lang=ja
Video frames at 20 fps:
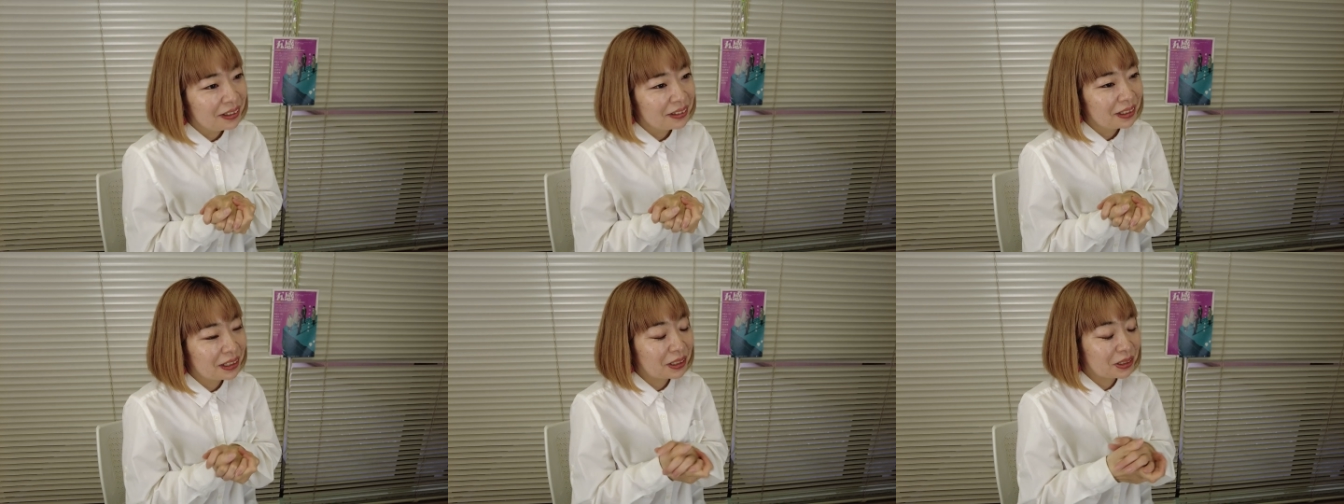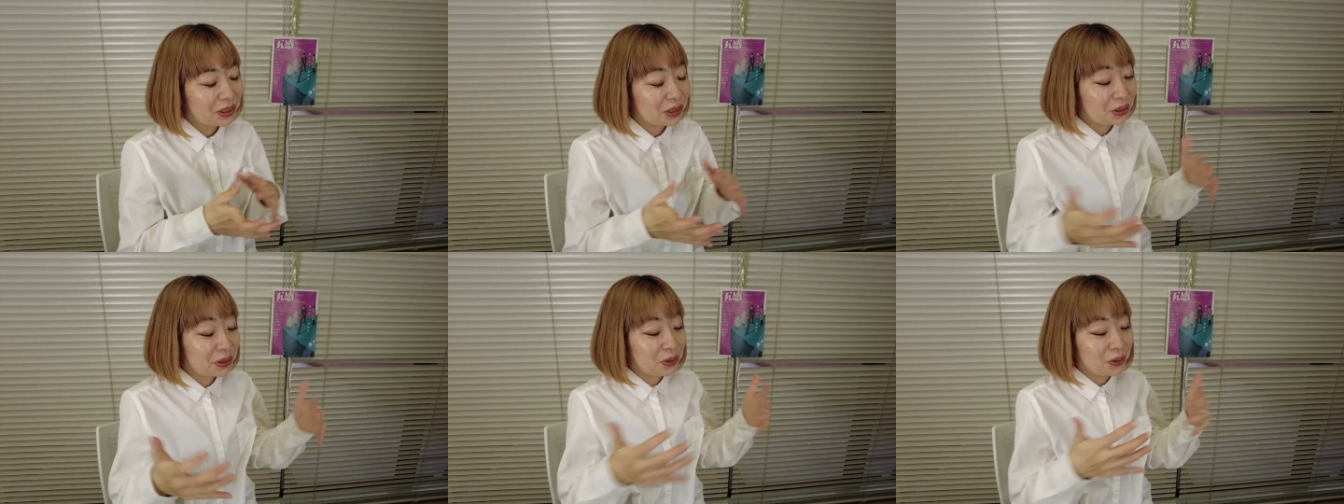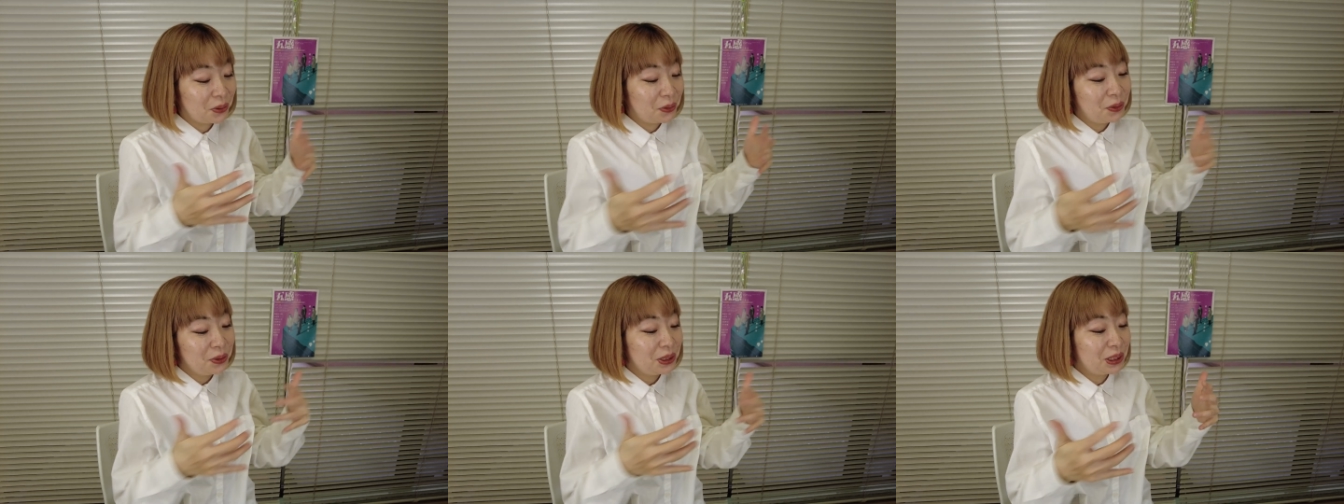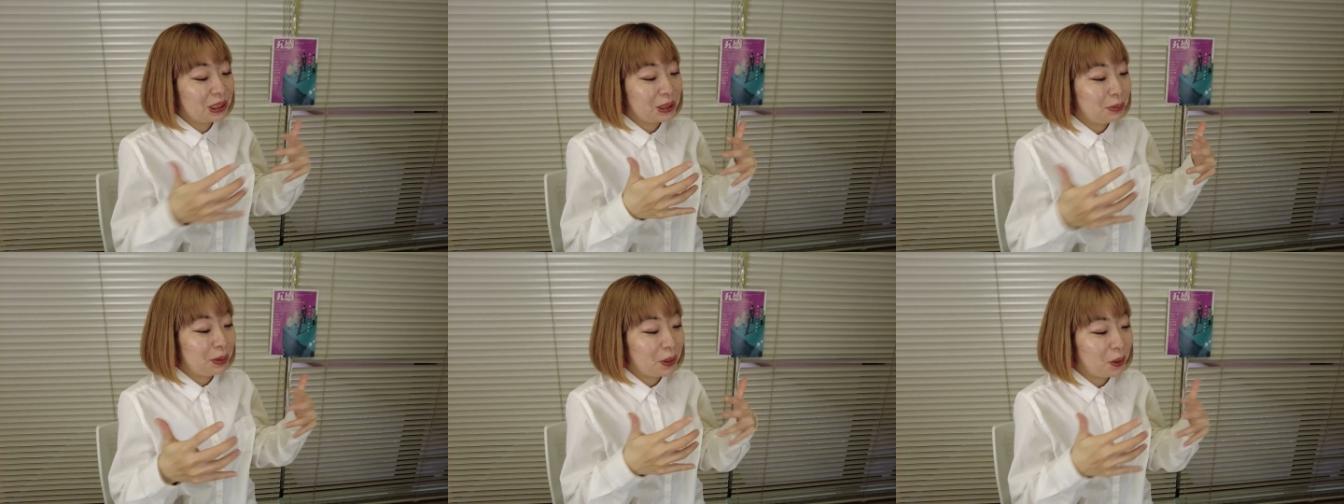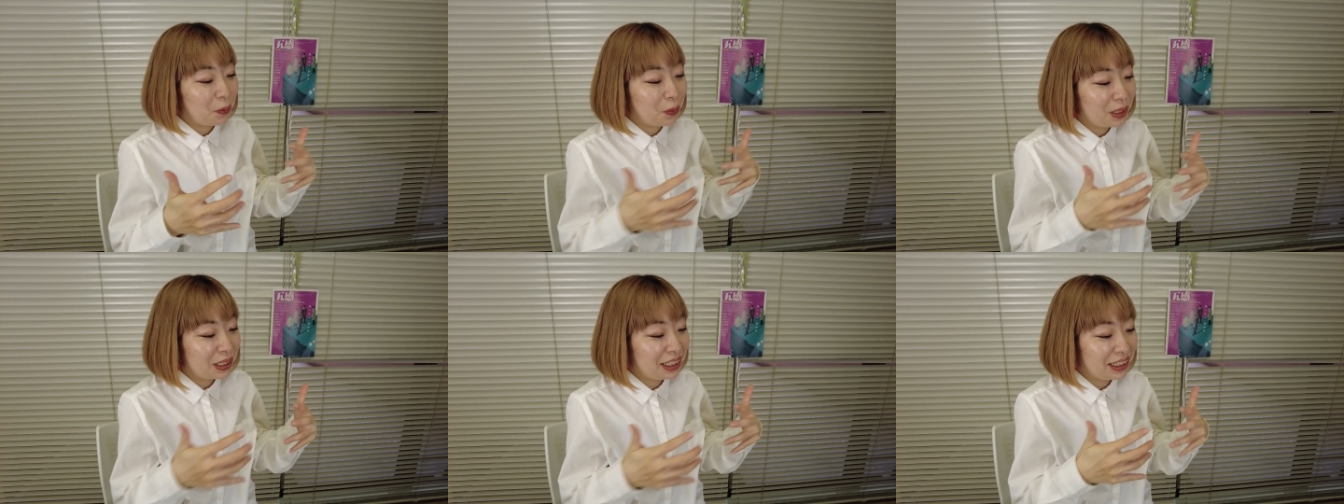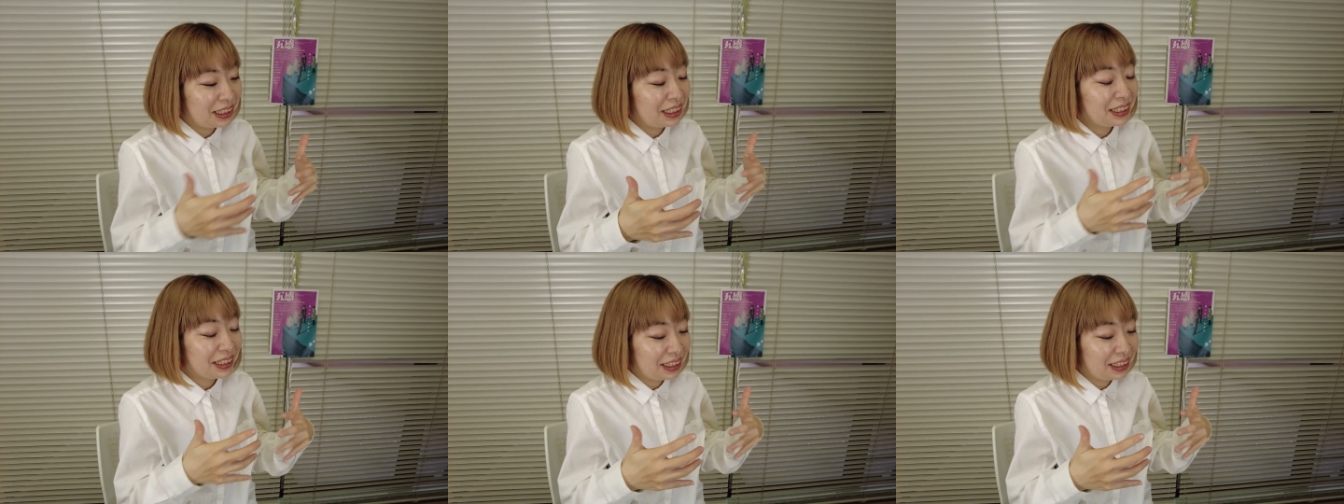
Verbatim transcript: なんかすっごい詰め込まれて